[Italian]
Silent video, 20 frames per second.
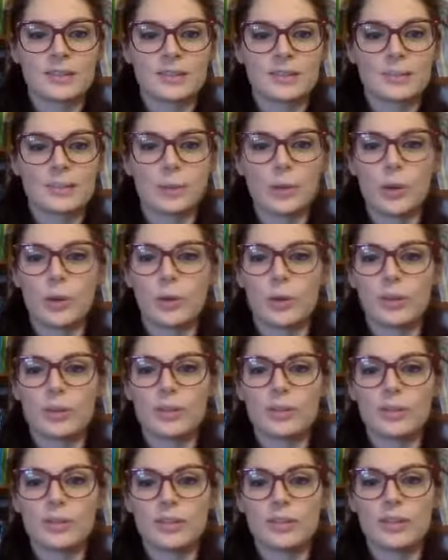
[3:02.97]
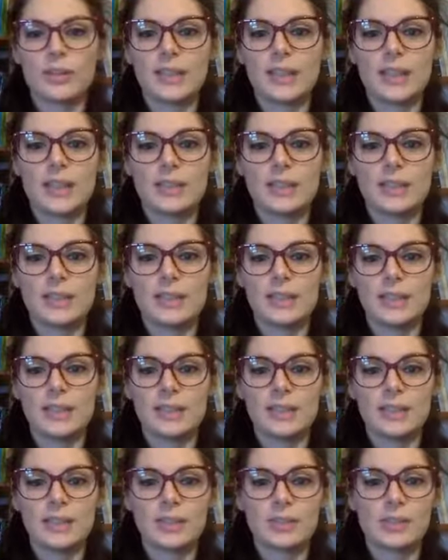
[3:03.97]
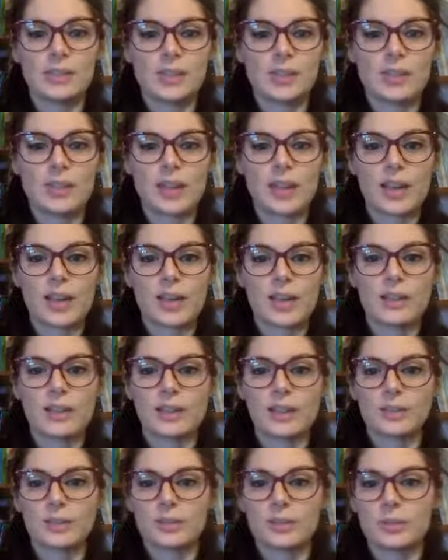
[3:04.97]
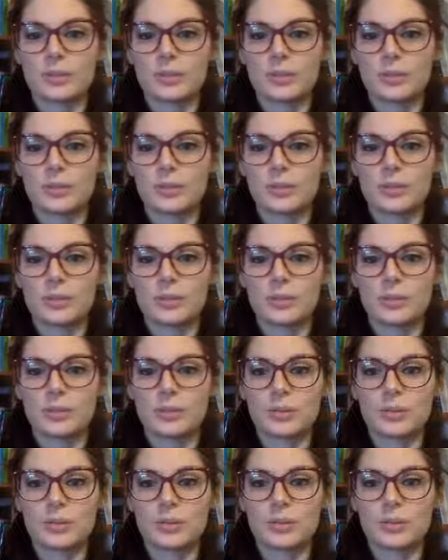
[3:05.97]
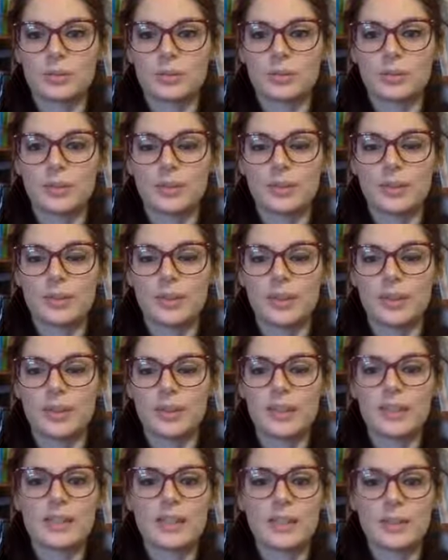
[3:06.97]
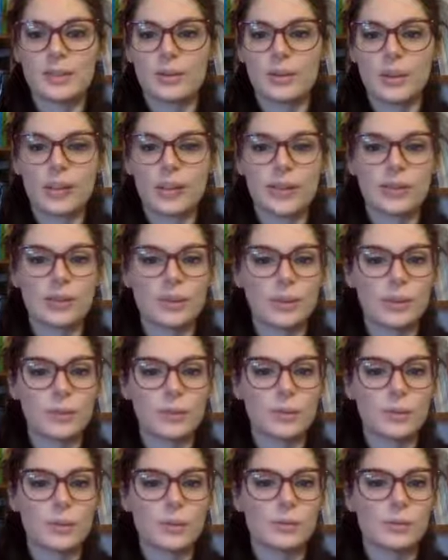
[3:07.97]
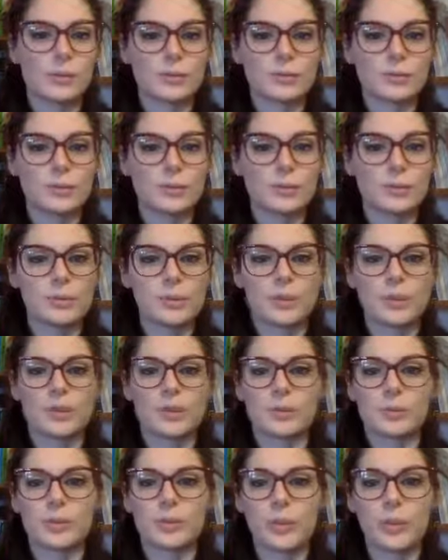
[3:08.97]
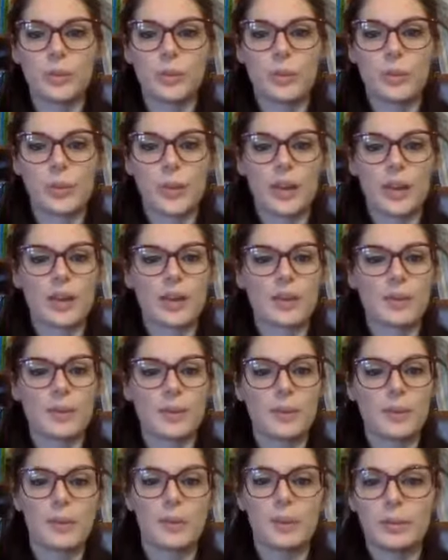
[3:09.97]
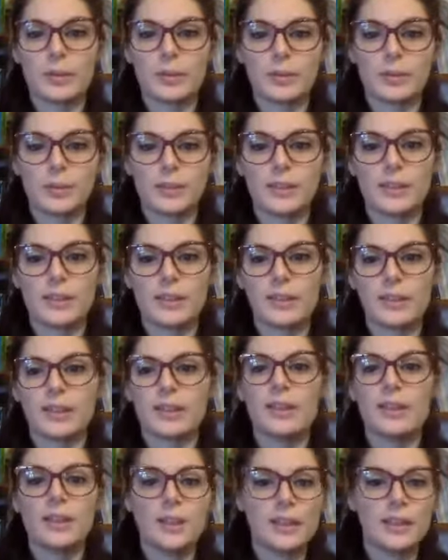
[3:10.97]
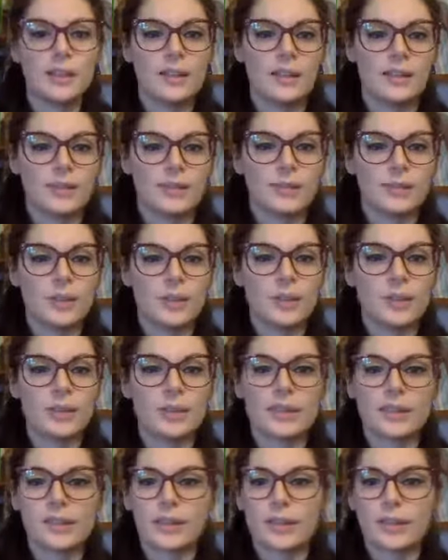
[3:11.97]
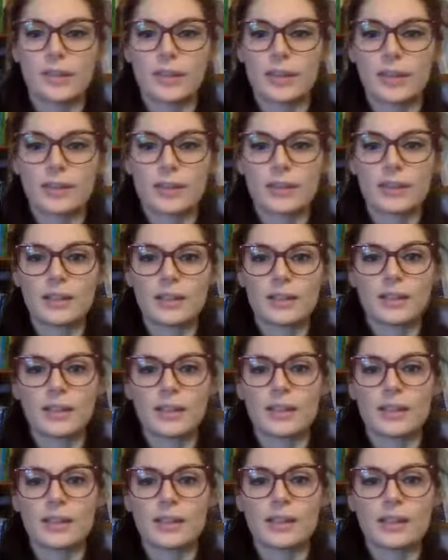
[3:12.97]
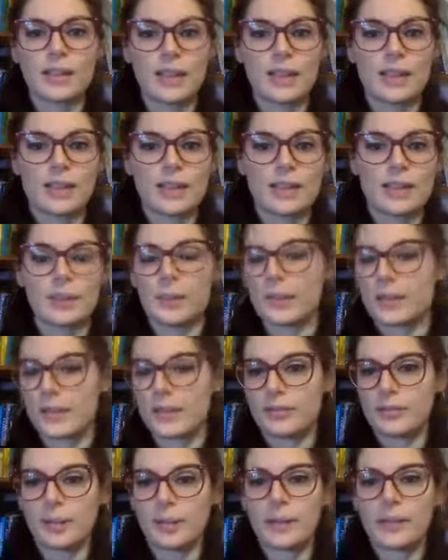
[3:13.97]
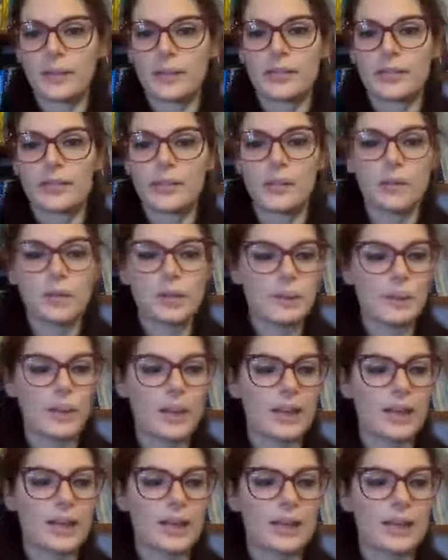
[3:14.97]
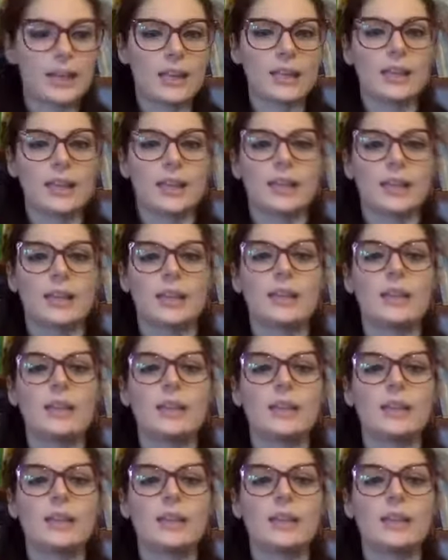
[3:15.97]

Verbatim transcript: buono, io direi di cominciare, tanto poi chi si collega dopo comunque può recuperare i primi minuti una volta terminata la diretta, perché ovviamente il video rimane,